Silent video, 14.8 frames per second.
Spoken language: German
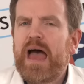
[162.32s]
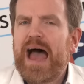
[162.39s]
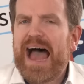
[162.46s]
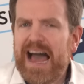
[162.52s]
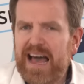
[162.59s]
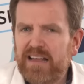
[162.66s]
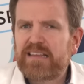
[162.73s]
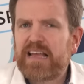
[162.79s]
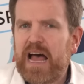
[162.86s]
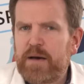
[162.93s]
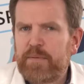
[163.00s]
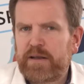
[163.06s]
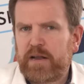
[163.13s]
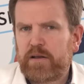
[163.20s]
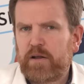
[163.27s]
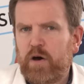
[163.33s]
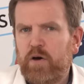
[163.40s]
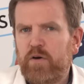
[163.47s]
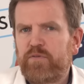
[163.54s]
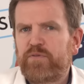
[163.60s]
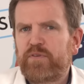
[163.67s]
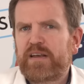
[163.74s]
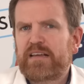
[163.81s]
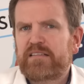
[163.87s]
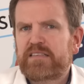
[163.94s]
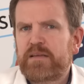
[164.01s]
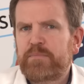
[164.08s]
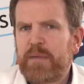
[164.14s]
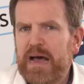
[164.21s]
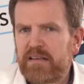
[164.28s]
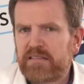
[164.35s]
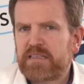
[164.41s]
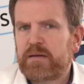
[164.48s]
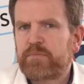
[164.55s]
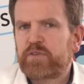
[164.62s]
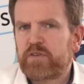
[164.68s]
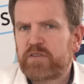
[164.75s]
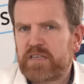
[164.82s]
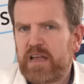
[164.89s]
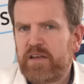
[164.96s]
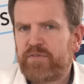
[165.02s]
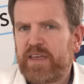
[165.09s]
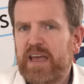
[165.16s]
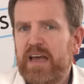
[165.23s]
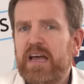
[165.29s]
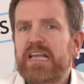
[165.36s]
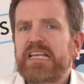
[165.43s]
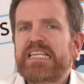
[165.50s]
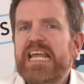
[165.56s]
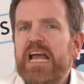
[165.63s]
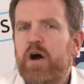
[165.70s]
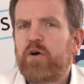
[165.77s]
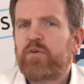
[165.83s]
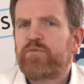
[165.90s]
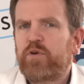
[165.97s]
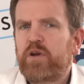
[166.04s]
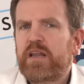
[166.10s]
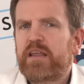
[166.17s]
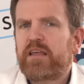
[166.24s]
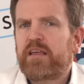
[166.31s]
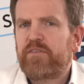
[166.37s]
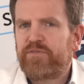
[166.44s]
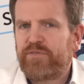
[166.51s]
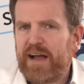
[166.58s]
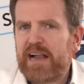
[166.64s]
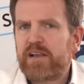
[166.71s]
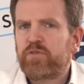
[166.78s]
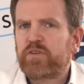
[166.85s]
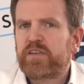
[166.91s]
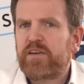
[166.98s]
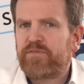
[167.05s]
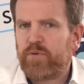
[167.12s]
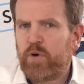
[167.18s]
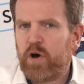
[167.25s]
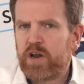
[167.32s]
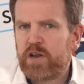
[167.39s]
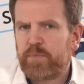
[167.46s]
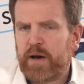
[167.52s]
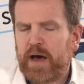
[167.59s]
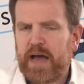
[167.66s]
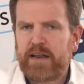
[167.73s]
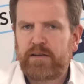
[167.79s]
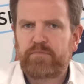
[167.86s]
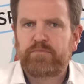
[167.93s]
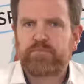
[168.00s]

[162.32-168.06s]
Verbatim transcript: Achte aber darauf, dass die Maßnahmen zur Selfcare dir auch wirklich gefallen und dir Freude bereiten.